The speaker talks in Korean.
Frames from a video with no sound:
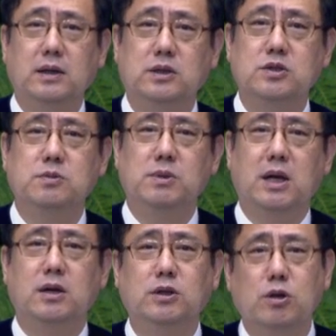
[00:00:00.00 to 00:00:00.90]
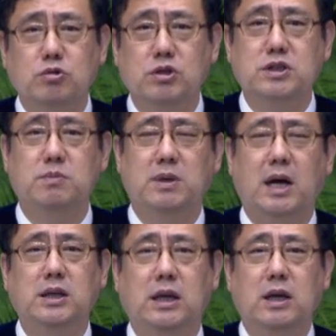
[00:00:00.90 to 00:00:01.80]
그렇습니다. 그럴 수 있습니다.
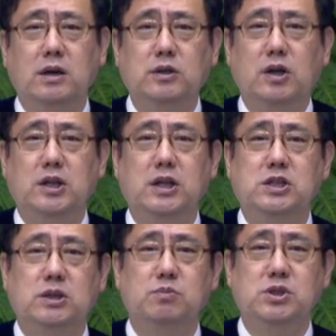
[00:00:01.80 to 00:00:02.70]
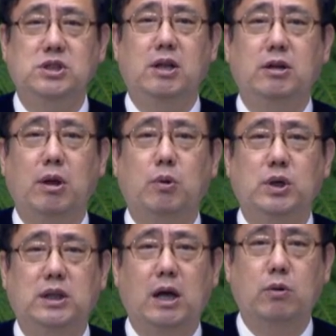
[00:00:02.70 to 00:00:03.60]
아니, 그런 일이 지금 진행되고
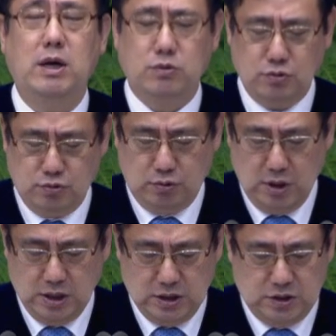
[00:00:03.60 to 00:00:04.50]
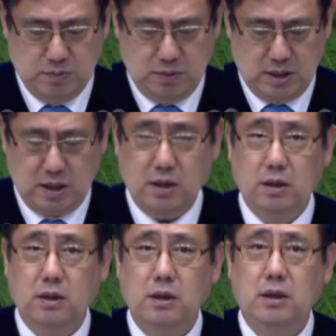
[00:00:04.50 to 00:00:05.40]
있다고 할 수 있습니다.
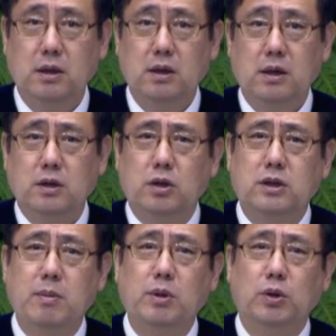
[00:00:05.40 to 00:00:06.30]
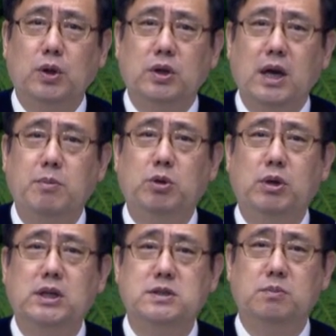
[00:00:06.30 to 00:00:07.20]
그렇다면 어떻게 하면
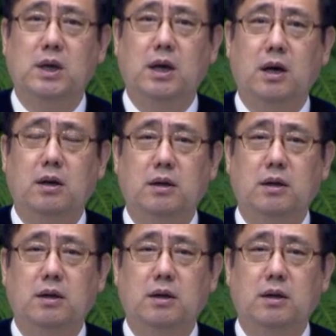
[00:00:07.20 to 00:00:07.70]
되겠습니까?